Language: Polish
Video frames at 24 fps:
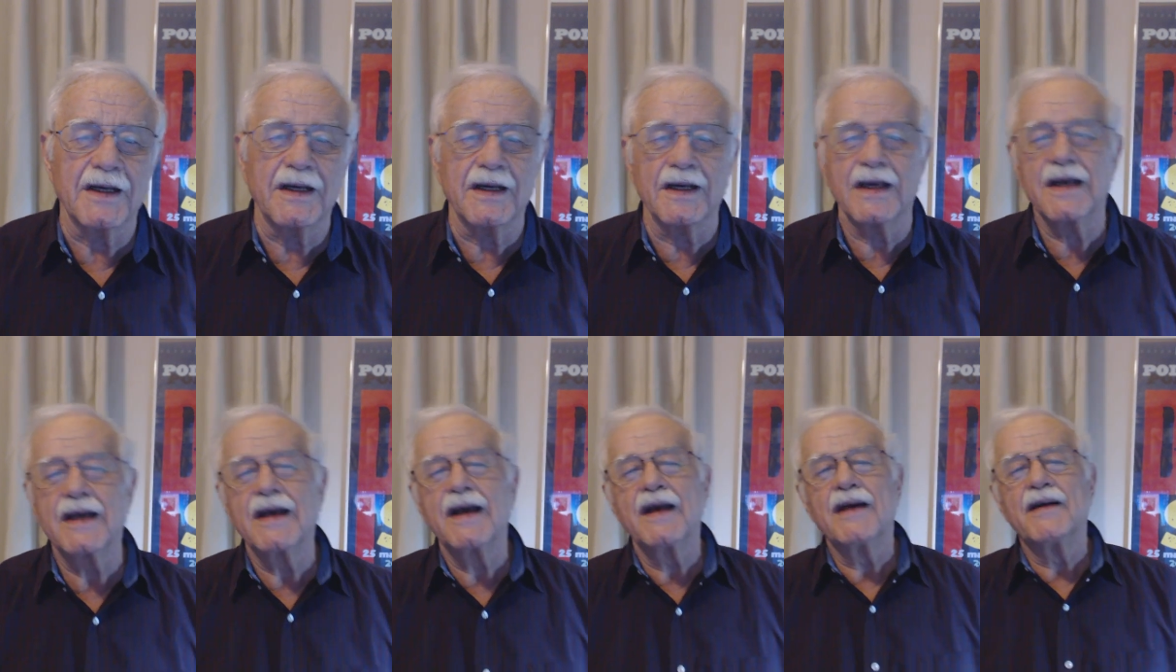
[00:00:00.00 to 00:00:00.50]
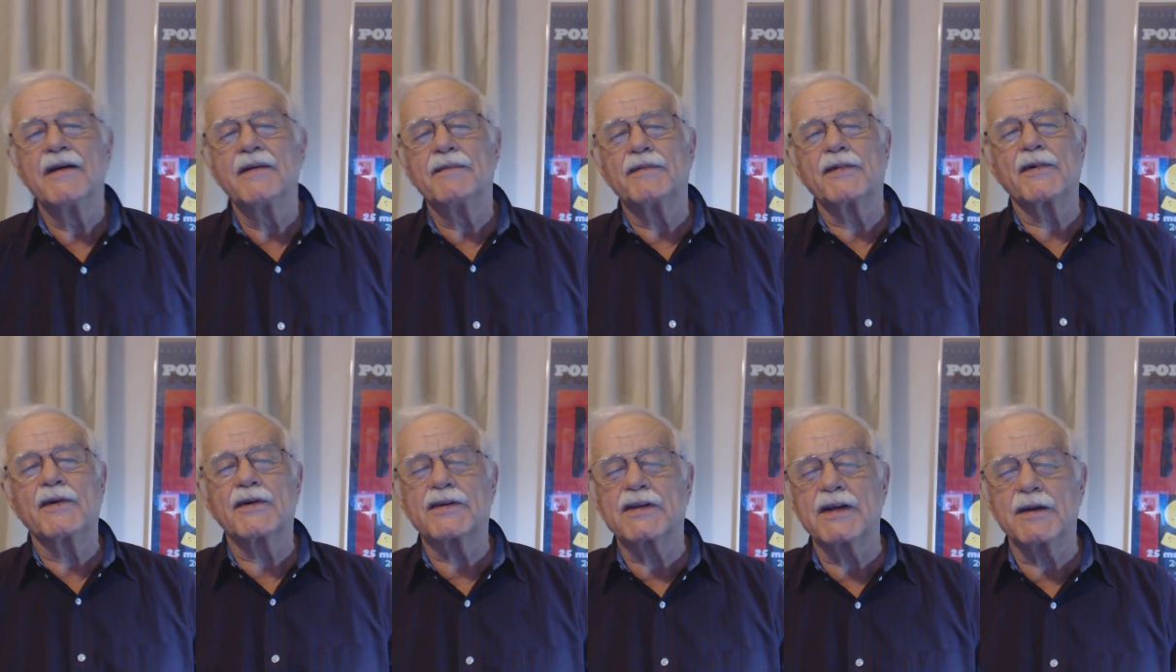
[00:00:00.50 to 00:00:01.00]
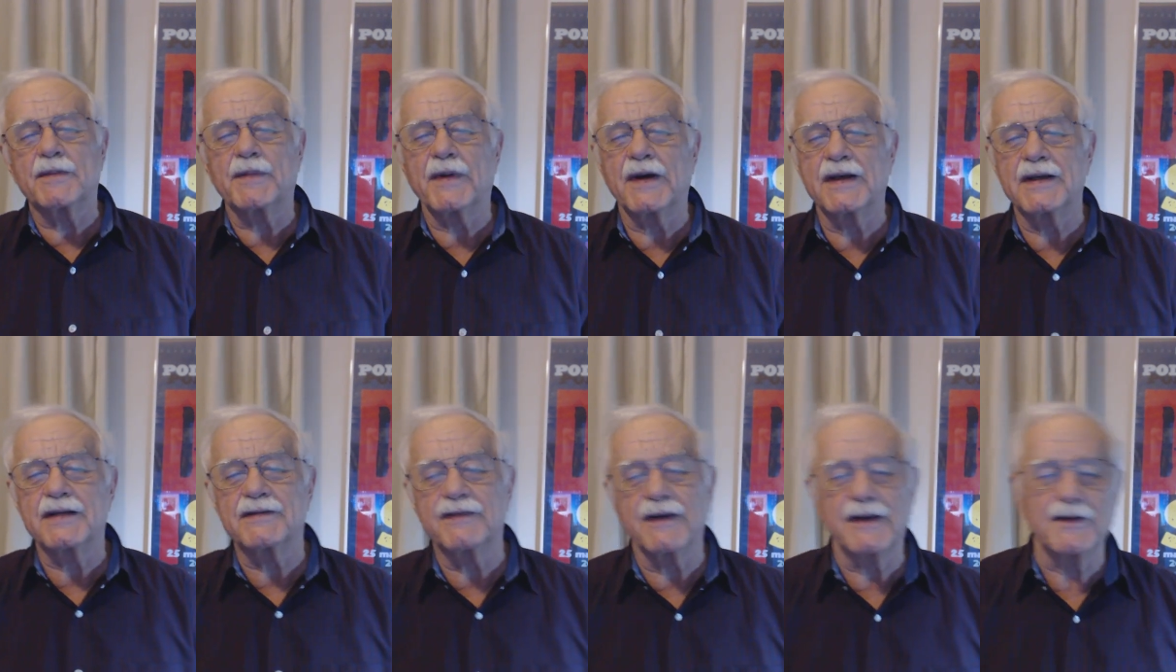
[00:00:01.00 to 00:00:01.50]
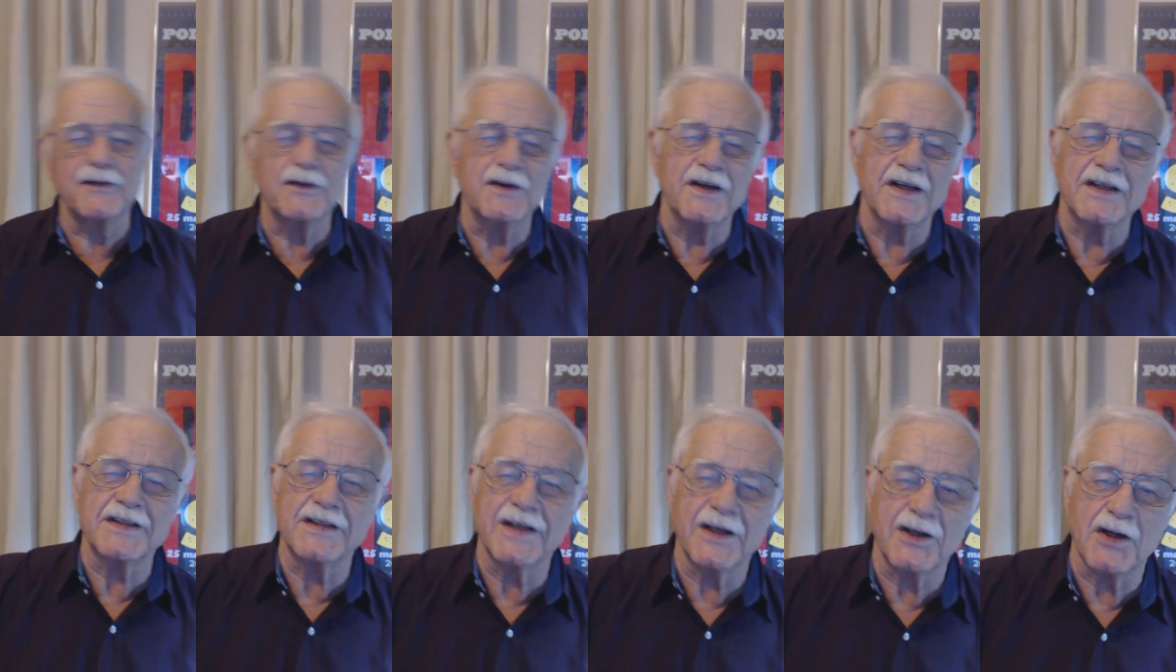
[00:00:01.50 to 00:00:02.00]
Y, proszę Państwa,
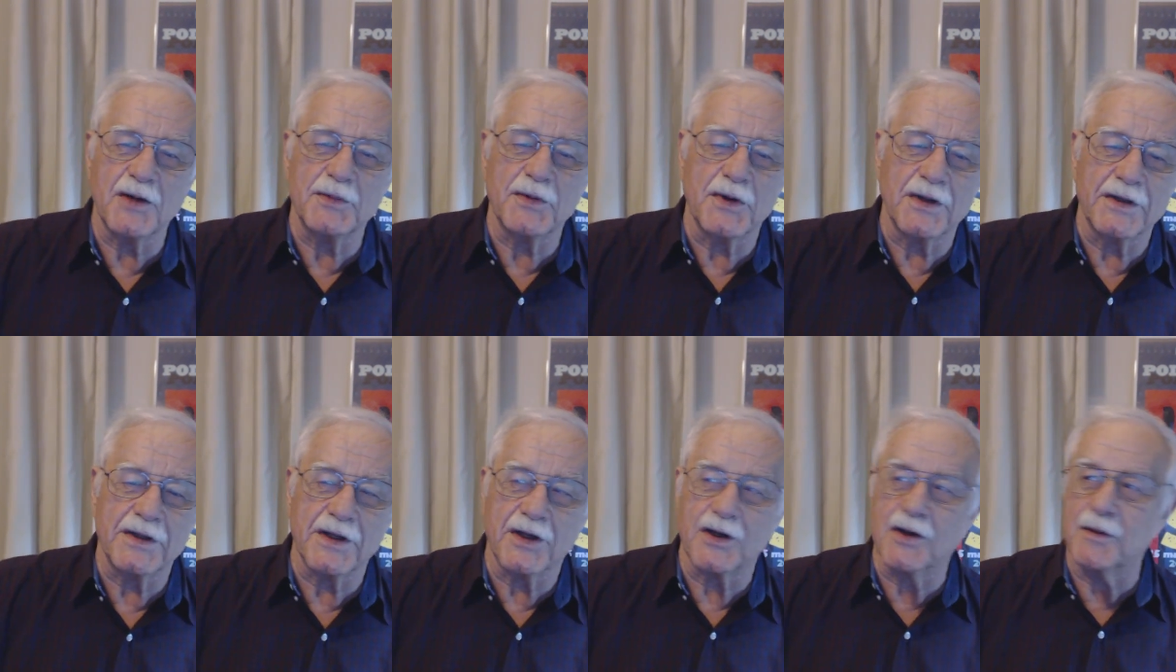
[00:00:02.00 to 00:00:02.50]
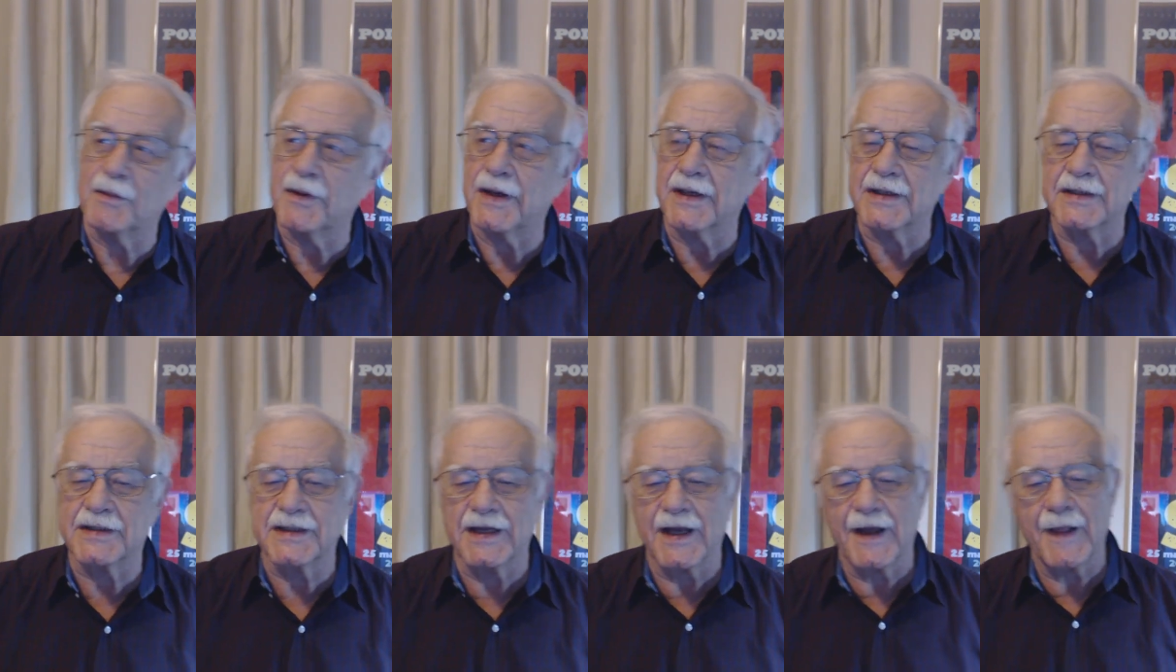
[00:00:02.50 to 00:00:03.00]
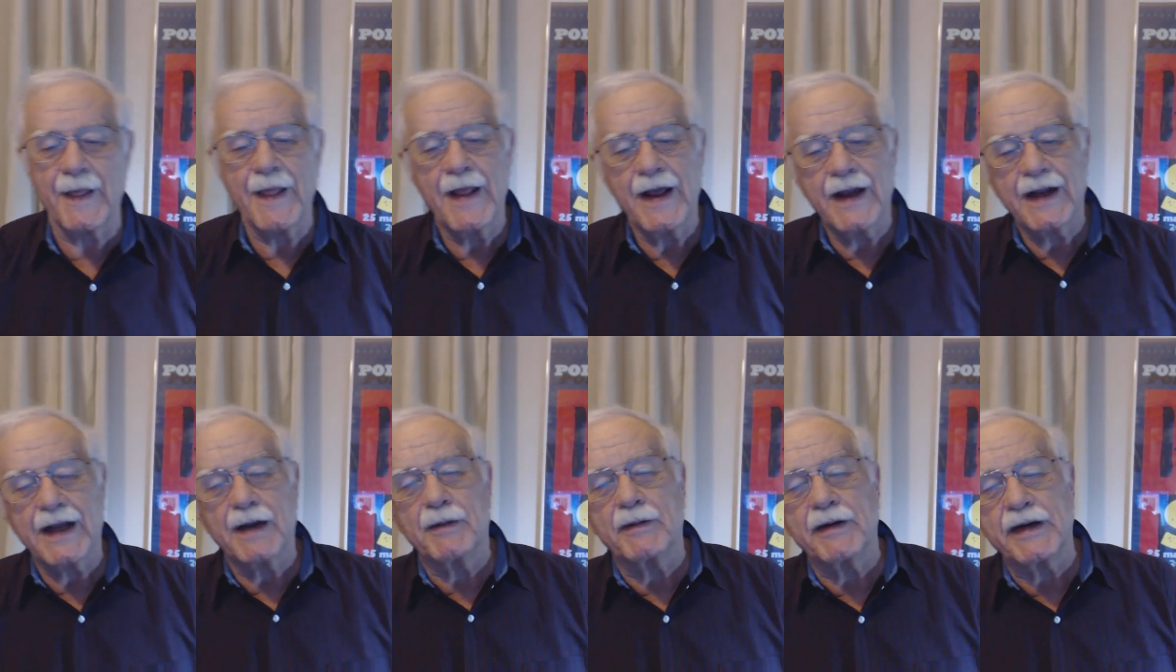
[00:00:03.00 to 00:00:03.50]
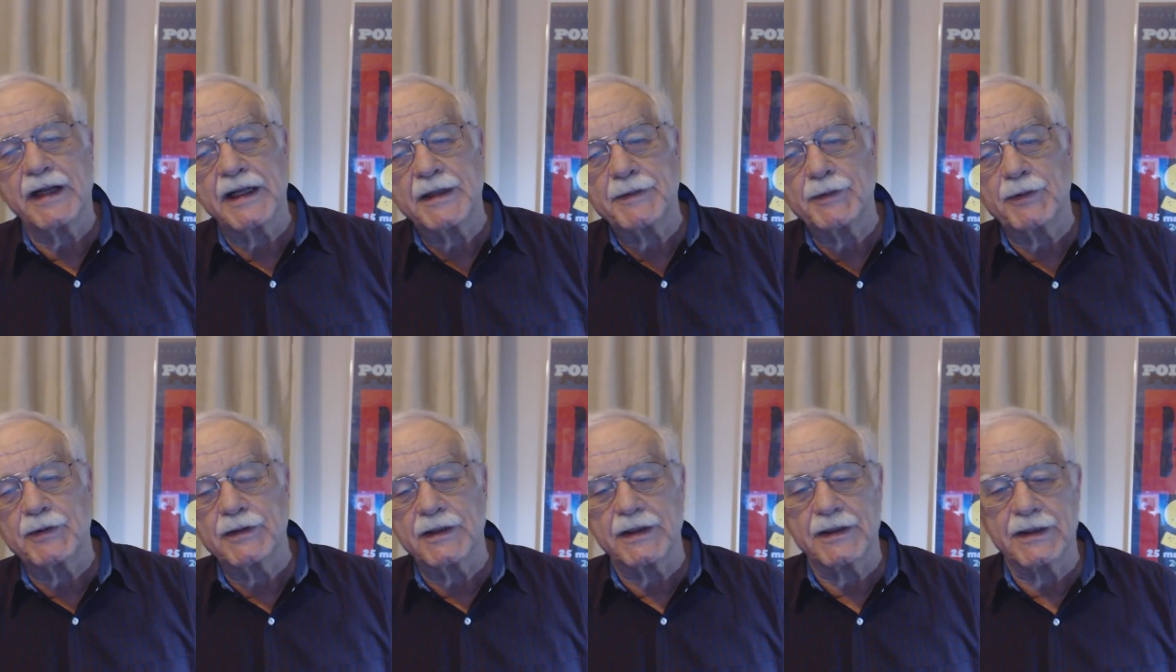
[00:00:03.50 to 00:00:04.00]
25 marca
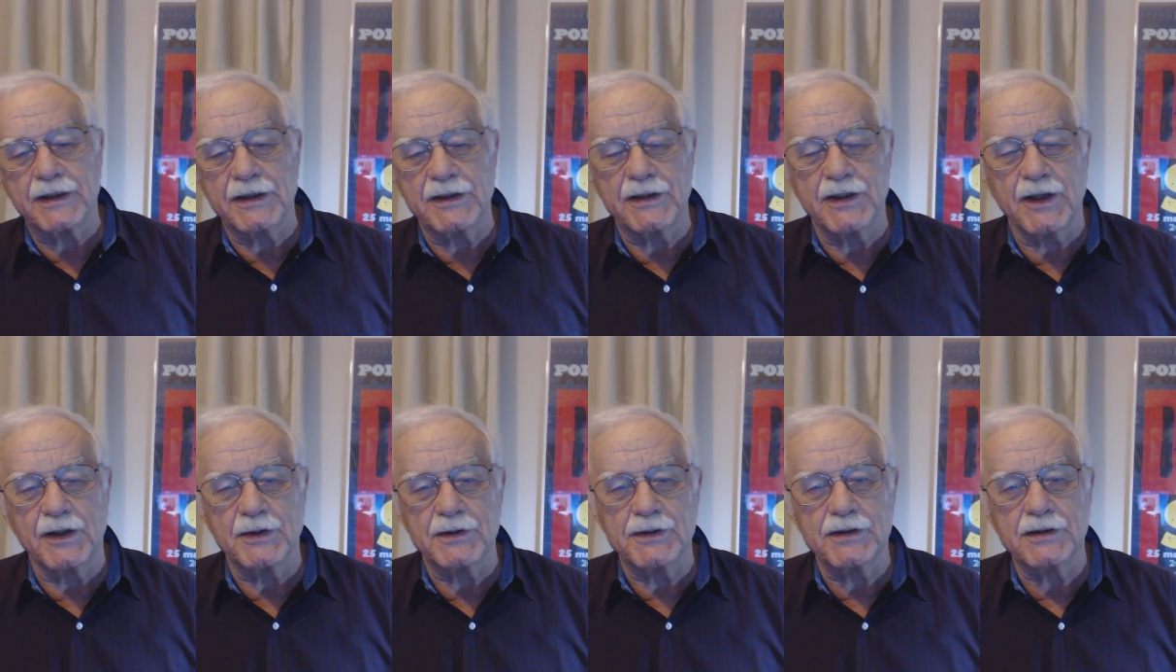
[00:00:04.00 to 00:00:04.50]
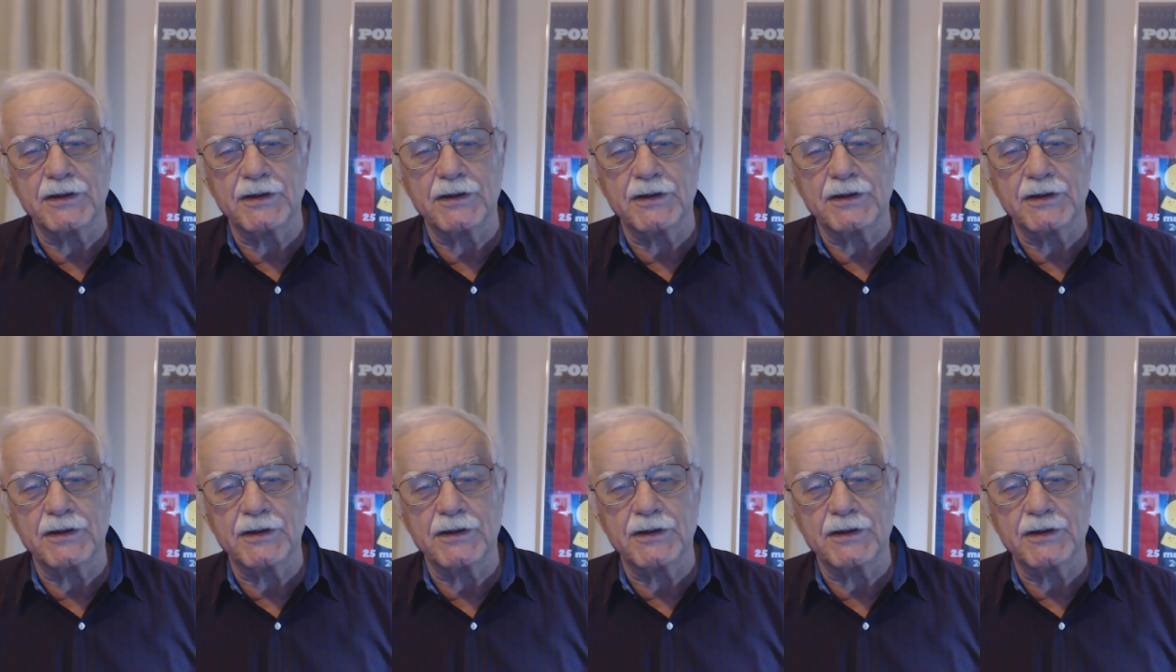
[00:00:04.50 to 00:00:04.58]
kabaret pod egidą